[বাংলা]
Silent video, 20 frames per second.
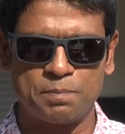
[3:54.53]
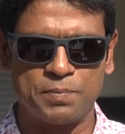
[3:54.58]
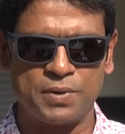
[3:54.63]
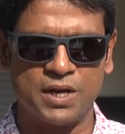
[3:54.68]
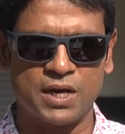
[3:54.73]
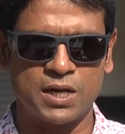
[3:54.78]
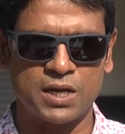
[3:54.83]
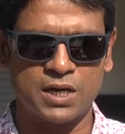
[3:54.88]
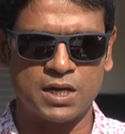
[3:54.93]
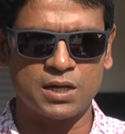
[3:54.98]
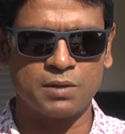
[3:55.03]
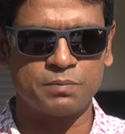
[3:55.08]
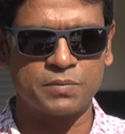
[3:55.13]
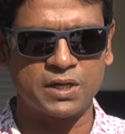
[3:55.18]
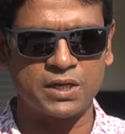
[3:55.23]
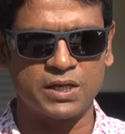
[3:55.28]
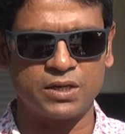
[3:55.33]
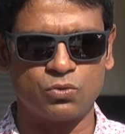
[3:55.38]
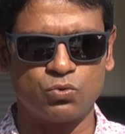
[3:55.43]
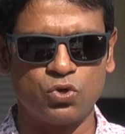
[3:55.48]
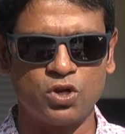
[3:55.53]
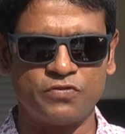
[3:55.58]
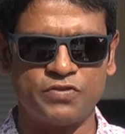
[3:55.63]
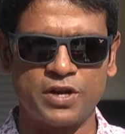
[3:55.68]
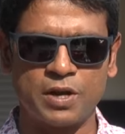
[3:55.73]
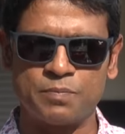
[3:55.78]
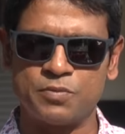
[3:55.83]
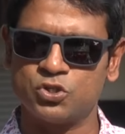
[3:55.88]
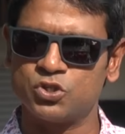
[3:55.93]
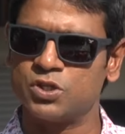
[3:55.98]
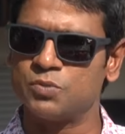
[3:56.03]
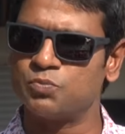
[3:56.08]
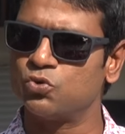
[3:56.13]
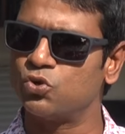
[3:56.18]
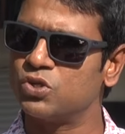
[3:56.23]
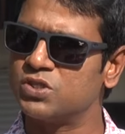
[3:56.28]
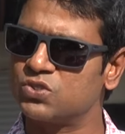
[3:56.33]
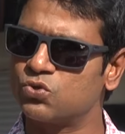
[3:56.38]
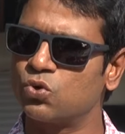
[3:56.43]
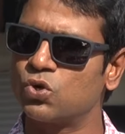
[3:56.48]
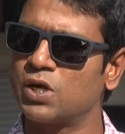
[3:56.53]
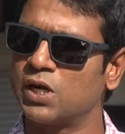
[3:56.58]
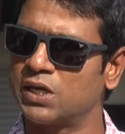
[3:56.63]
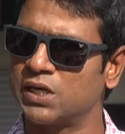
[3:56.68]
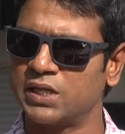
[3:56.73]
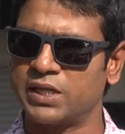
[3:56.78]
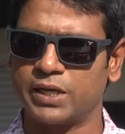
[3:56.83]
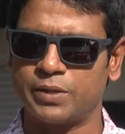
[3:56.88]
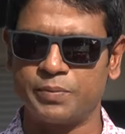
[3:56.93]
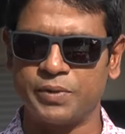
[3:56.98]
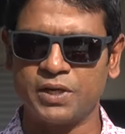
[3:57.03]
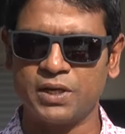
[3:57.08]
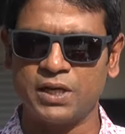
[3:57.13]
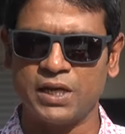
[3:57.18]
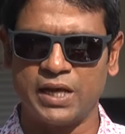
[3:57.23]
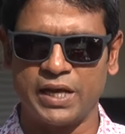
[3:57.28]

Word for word: প্লেয়াররা মানে ঘুরে ফিরে আপনি যদি পুরো স্কোর কার্ডটা দেখবেন